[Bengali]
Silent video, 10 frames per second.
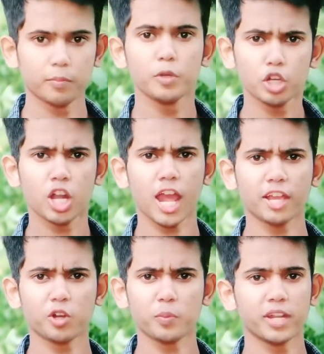ভিডিওটা
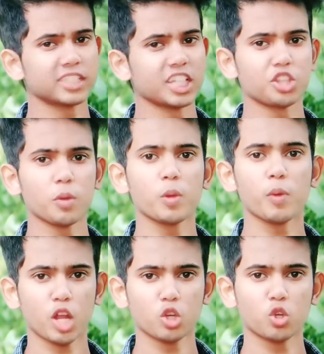লাইক করবে না সে তো আমি
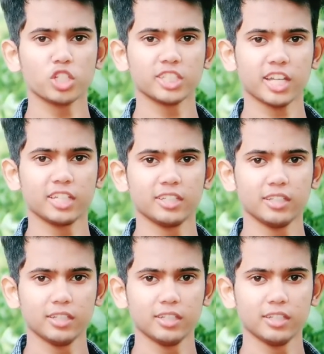ভালো করেই জানি